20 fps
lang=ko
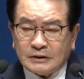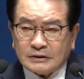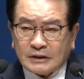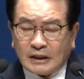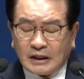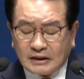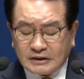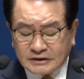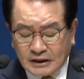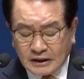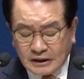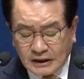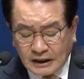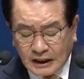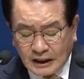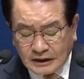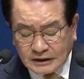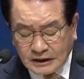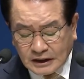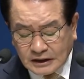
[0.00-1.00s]
닭장
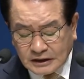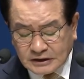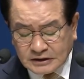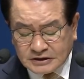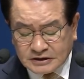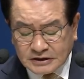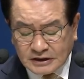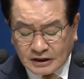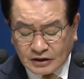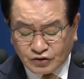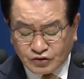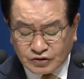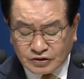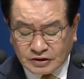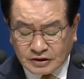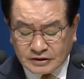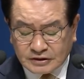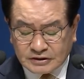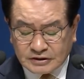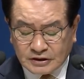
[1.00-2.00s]
하나를 칠할 수
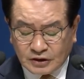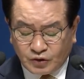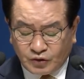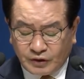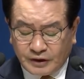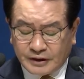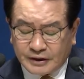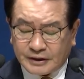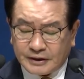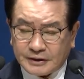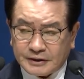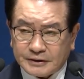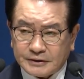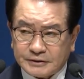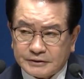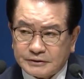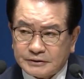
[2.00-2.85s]
있는 석회,